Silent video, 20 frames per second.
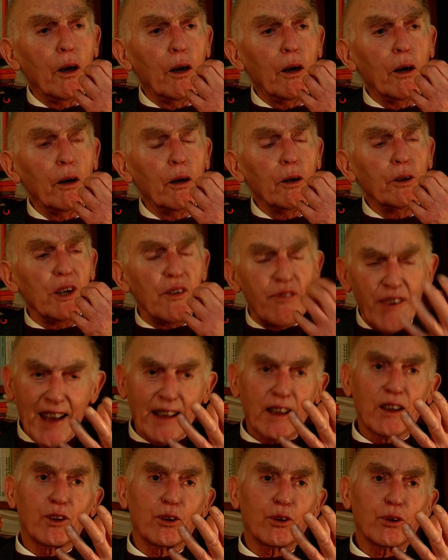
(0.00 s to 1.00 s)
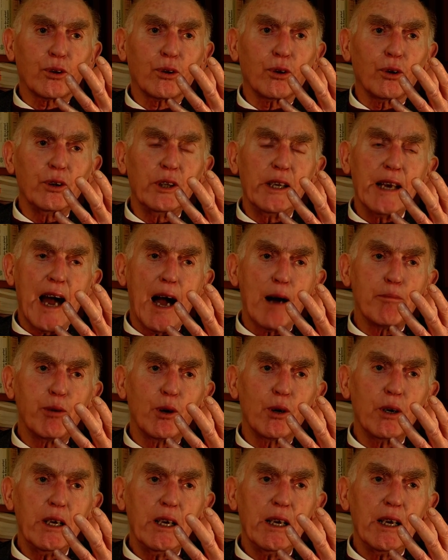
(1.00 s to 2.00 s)
eh, difetto fatto di
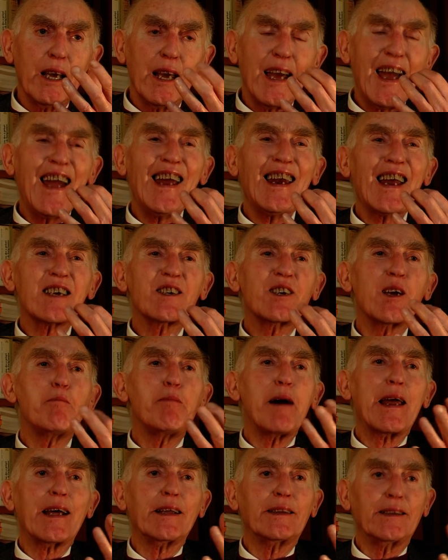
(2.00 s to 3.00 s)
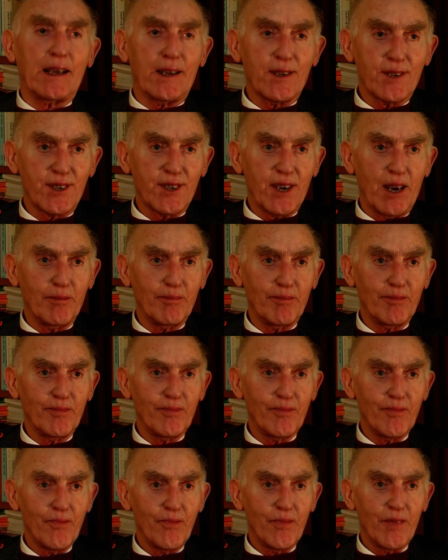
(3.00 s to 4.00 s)
Napoli è la separatezza.
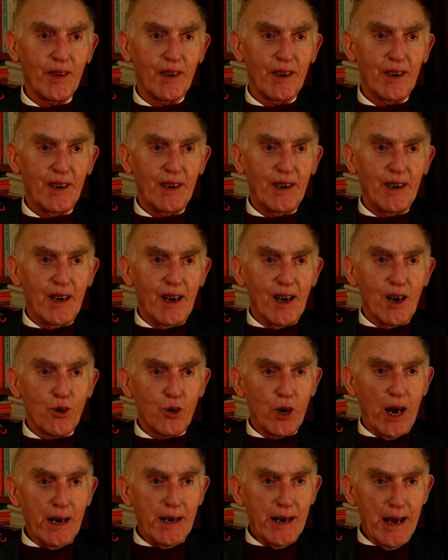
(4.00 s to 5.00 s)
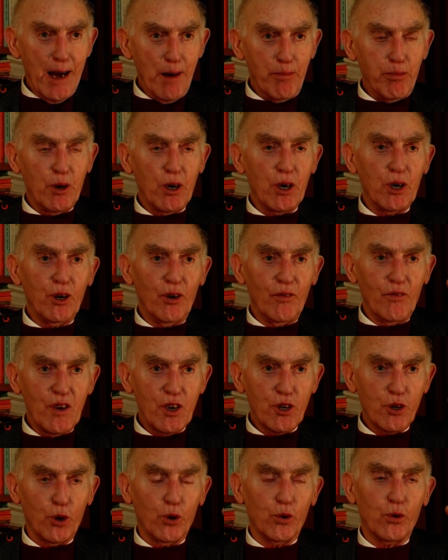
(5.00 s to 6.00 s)
Cioè a Napoli
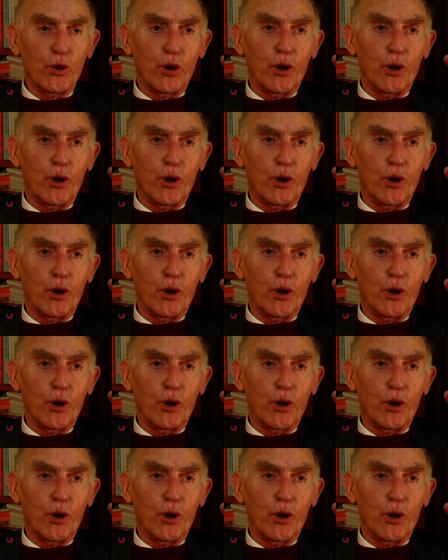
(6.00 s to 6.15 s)
non vi